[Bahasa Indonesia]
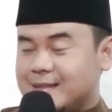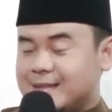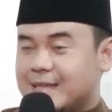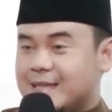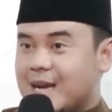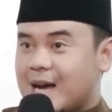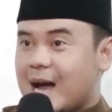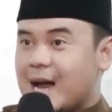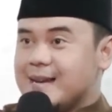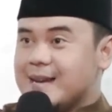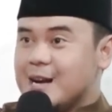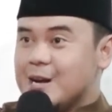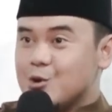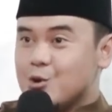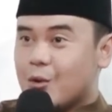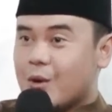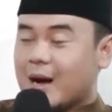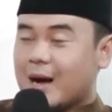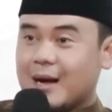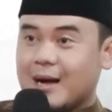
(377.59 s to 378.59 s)
Jadi ada
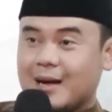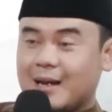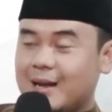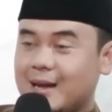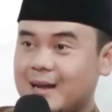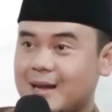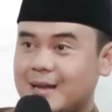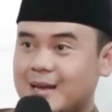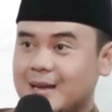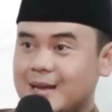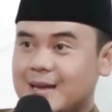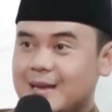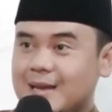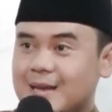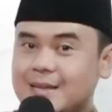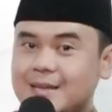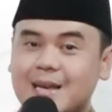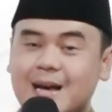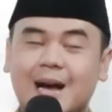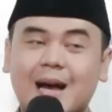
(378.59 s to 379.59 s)
dua hal
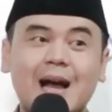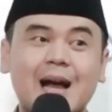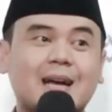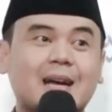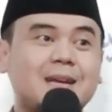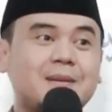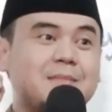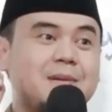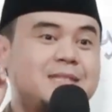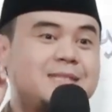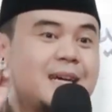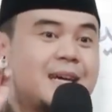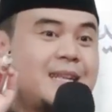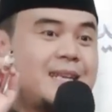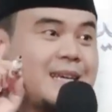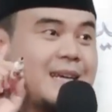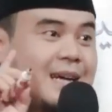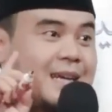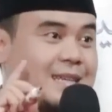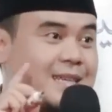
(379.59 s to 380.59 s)
yang akan
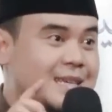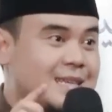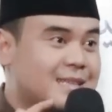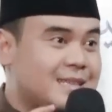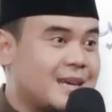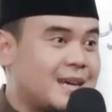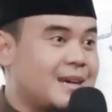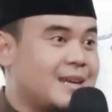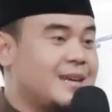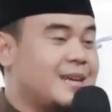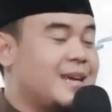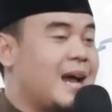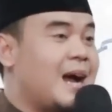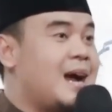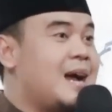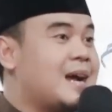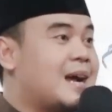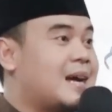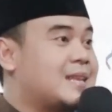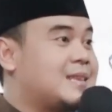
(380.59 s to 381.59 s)
menjadikan kita
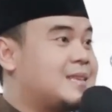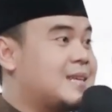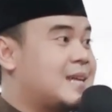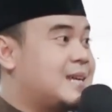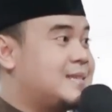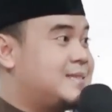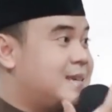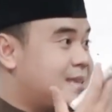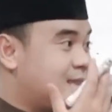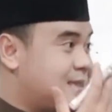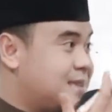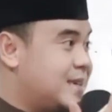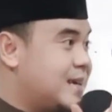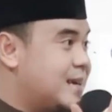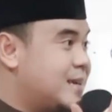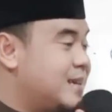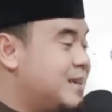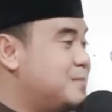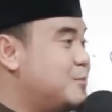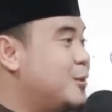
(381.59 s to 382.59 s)
diangkat
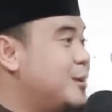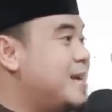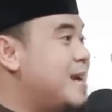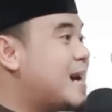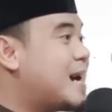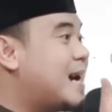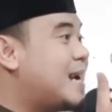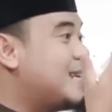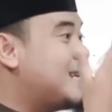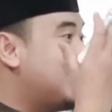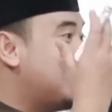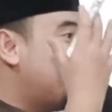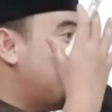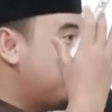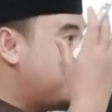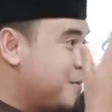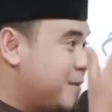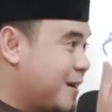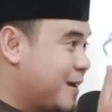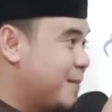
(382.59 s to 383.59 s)
derajatnya, dimuliakan
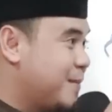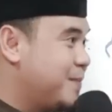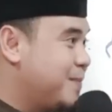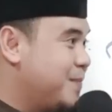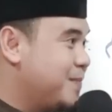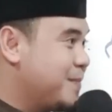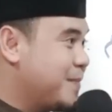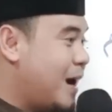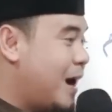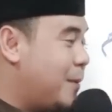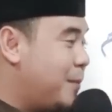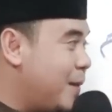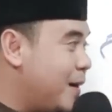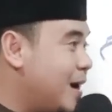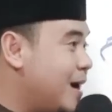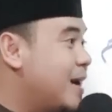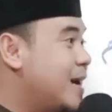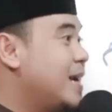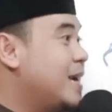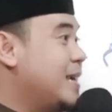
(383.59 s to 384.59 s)
hidupnya.
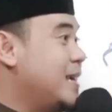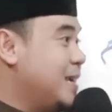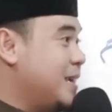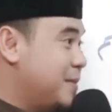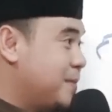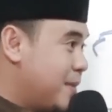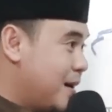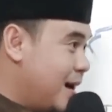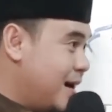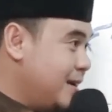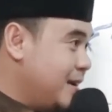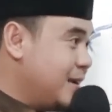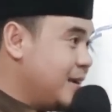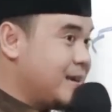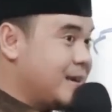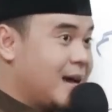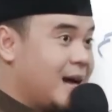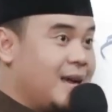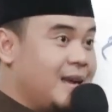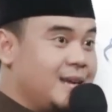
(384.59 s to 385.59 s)
Apa?
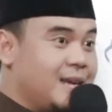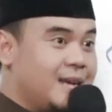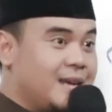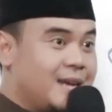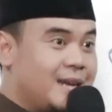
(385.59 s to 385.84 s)
Iman dan